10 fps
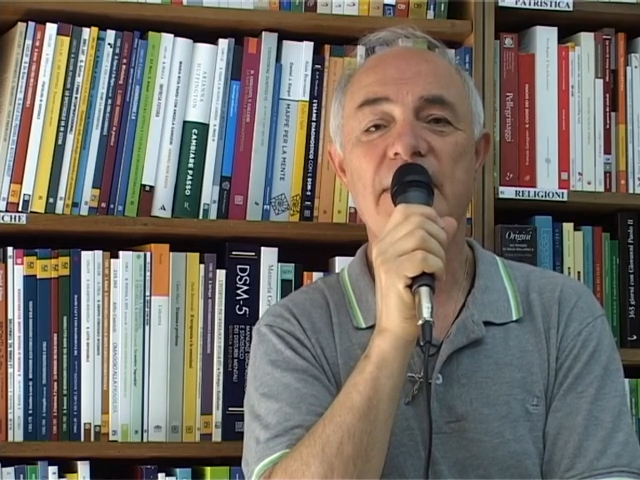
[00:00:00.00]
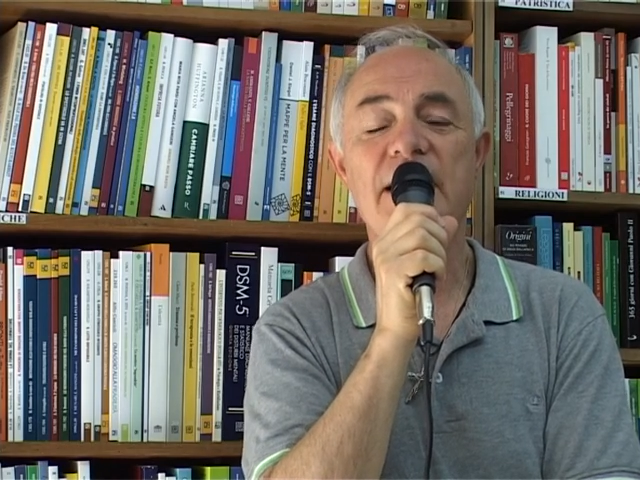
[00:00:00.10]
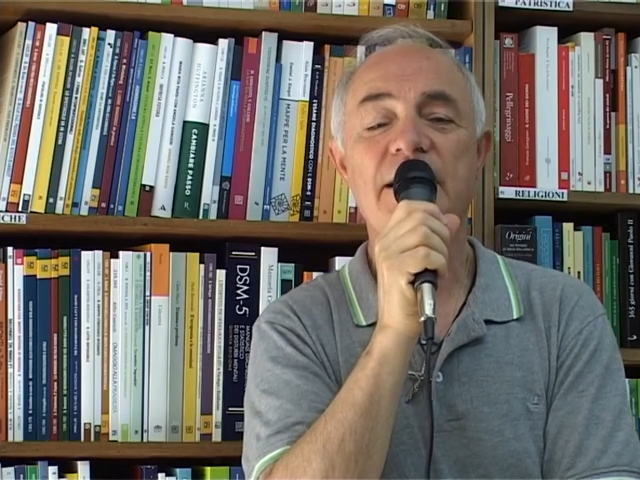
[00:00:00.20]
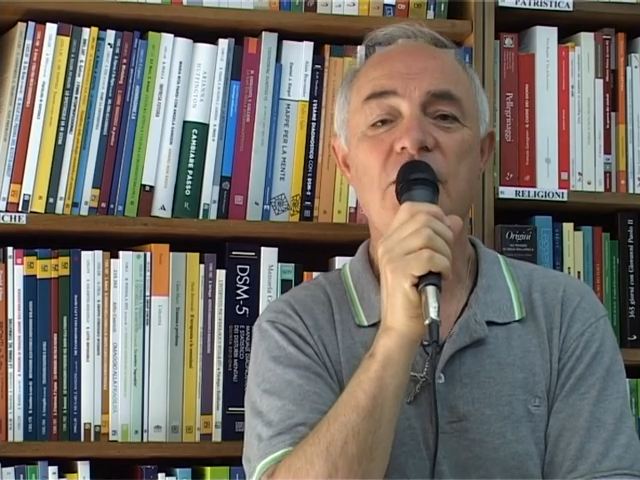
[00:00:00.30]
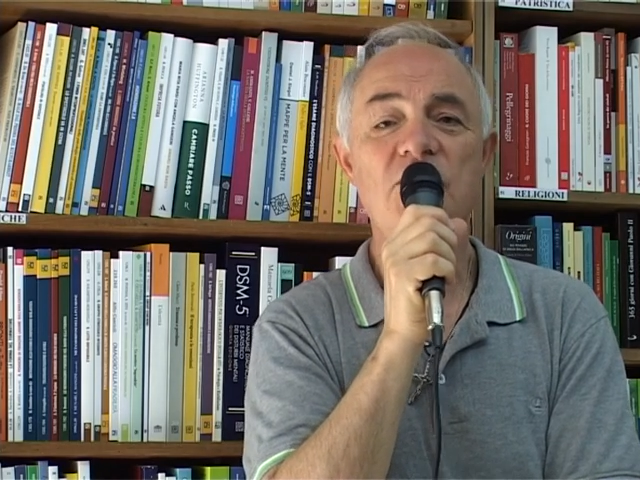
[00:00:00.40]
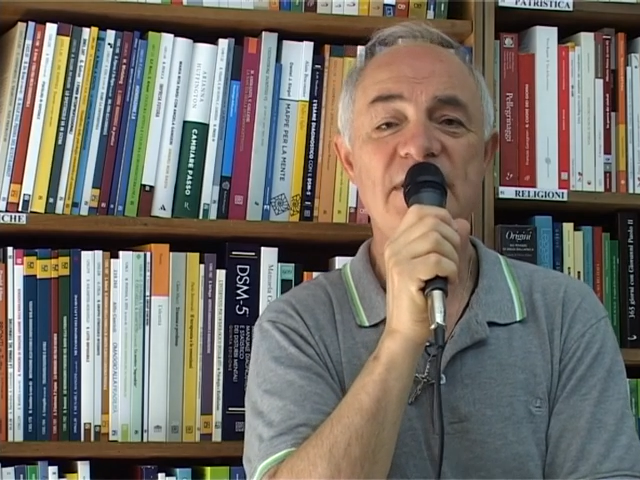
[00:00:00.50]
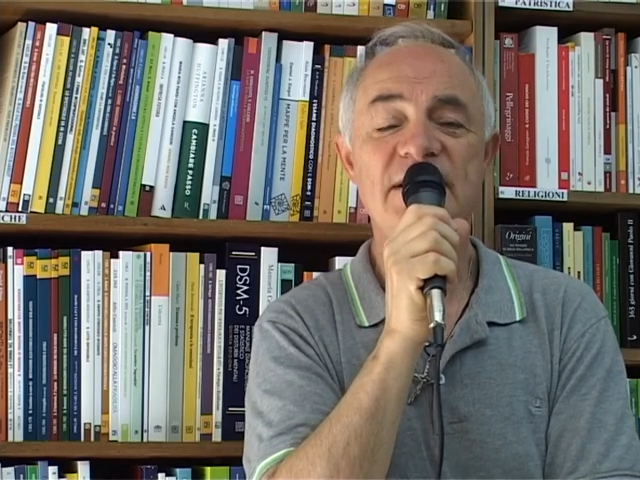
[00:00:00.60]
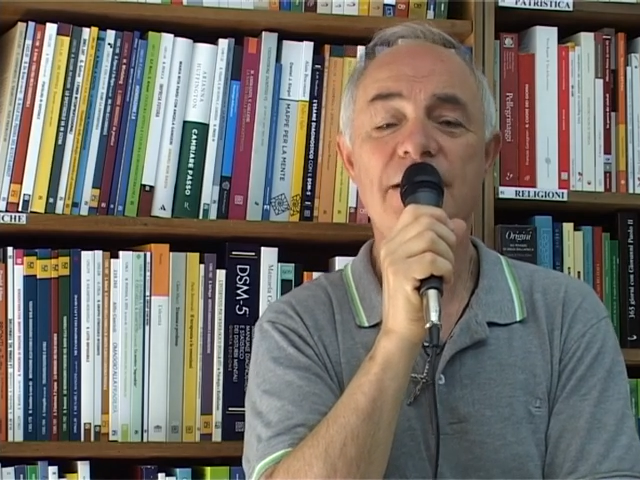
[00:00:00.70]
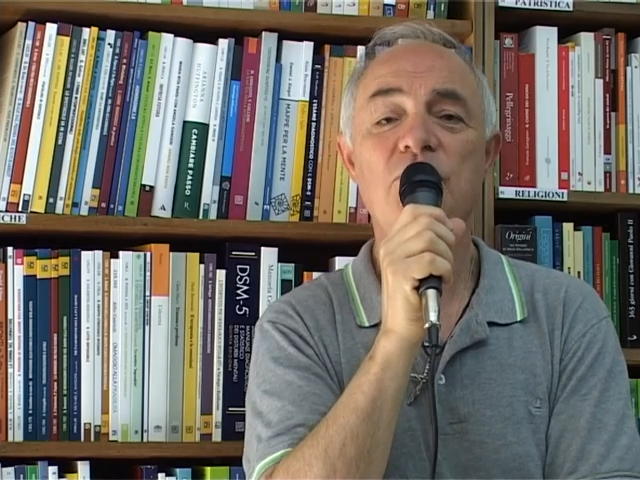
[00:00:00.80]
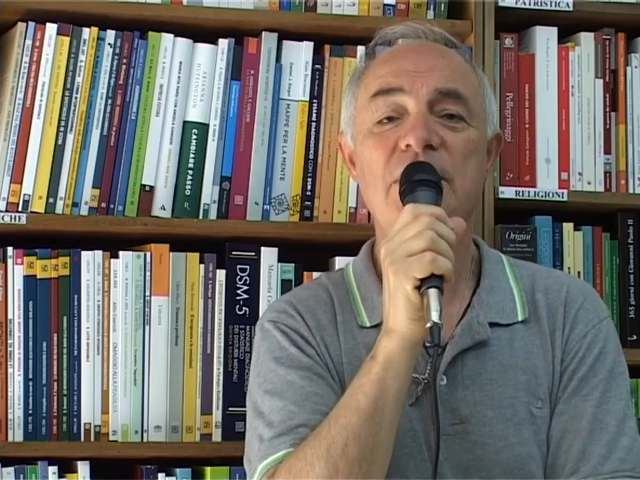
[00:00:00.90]
a che cosa
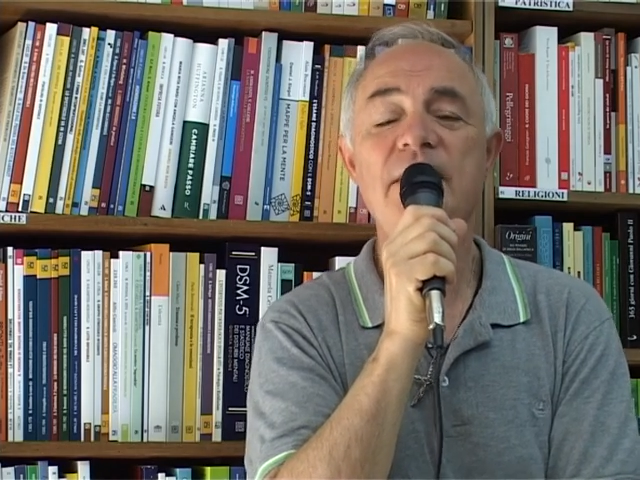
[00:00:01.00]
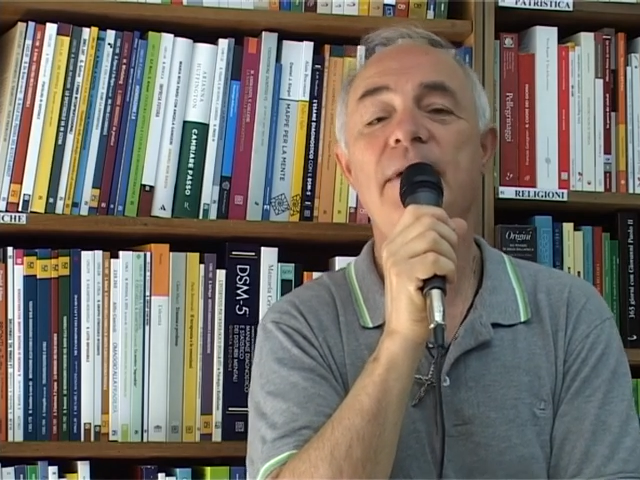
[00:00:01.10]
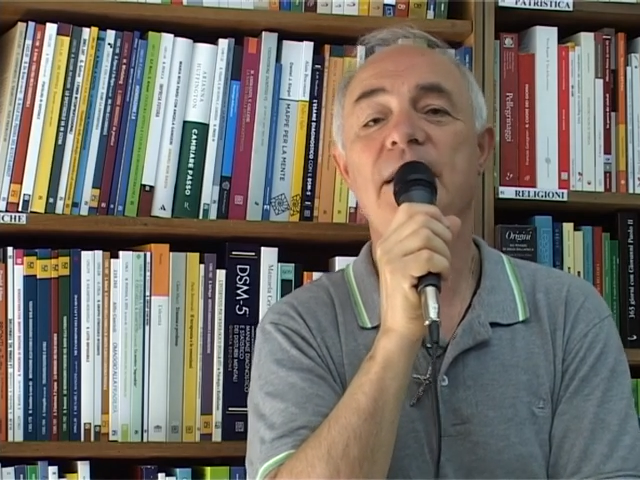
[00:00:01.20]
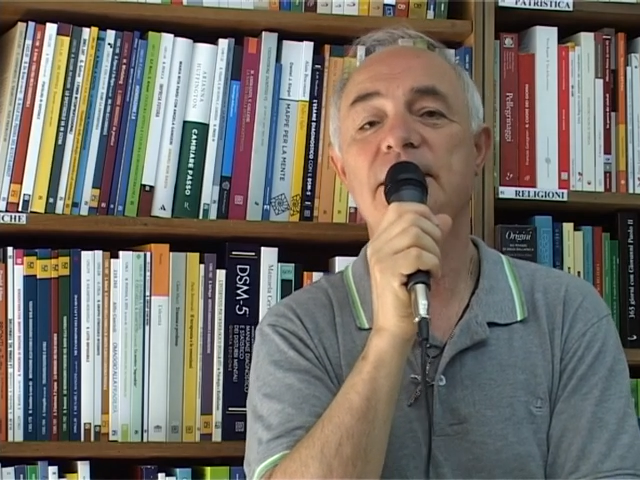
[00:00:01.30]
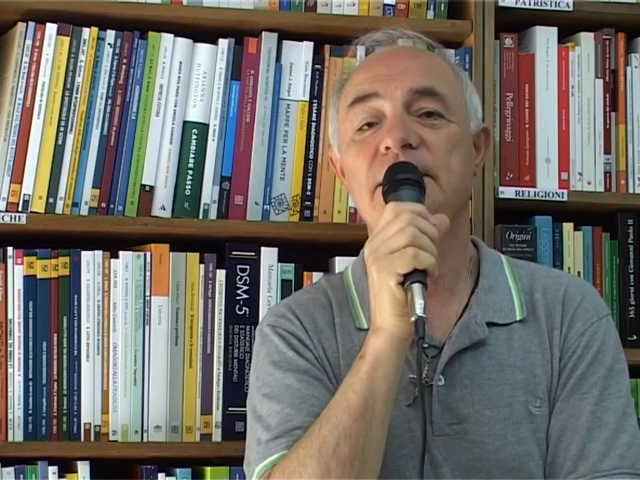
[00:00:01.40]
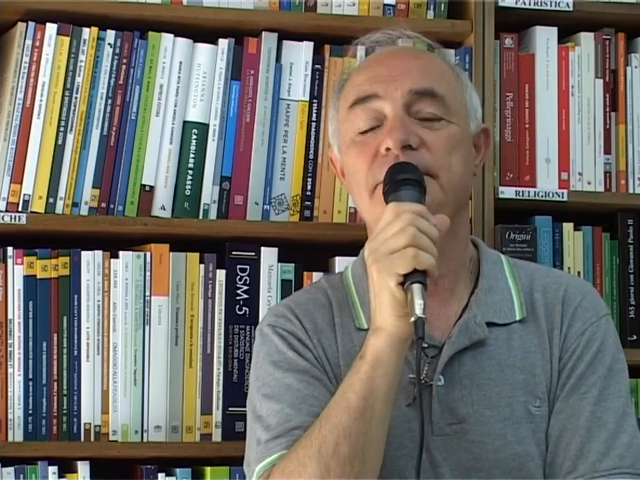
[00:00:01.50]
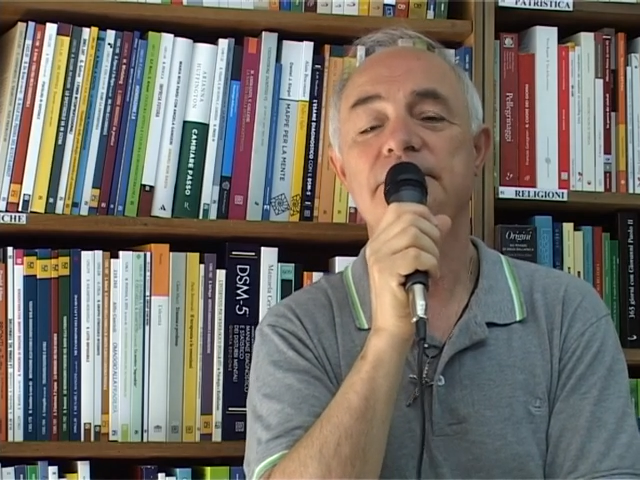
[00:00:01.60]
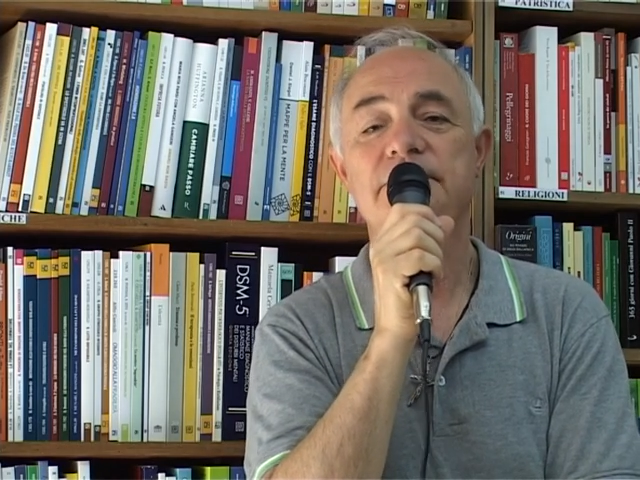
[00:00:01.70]
siamo chiamati